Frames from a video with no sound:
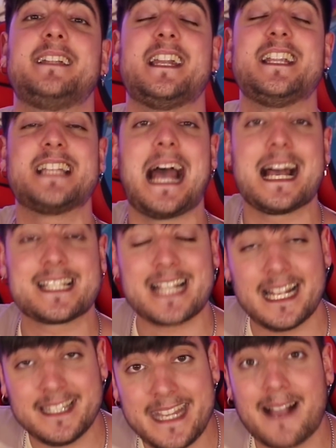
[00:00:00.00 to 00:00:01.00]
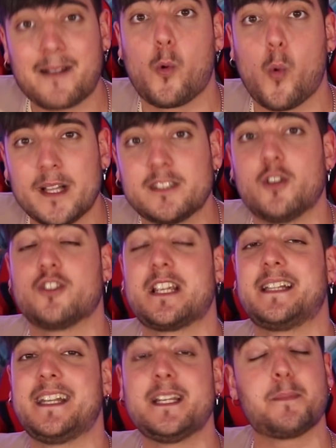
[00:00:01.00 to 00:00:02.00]
Tenéis hasta el día 4, o
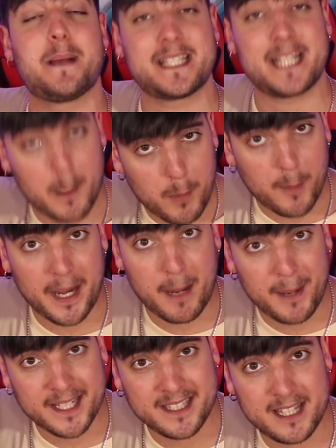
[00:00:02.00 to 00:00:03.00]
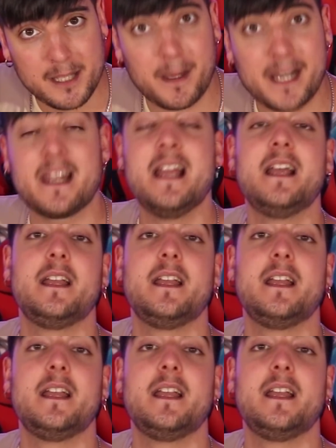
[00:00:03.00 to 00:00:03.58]
sea, tenéis más tiempo para participar.